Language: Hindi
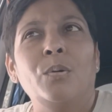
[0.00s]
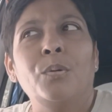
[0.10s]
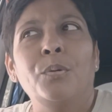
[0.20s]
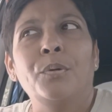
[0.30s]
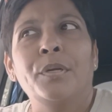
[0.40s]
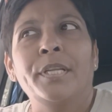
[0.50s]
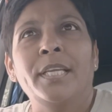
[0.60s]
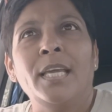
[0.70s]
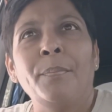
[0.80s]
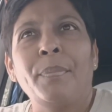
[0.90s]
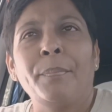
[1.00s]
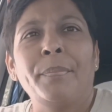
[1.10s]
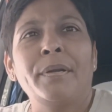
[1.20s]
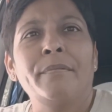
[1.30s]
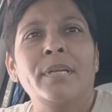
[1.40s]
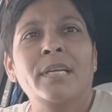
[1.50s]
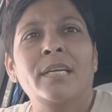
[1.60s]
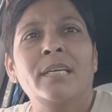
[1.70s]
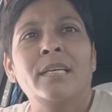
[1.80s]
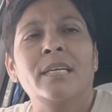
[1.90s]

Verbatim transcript: और ये पेपर वर्क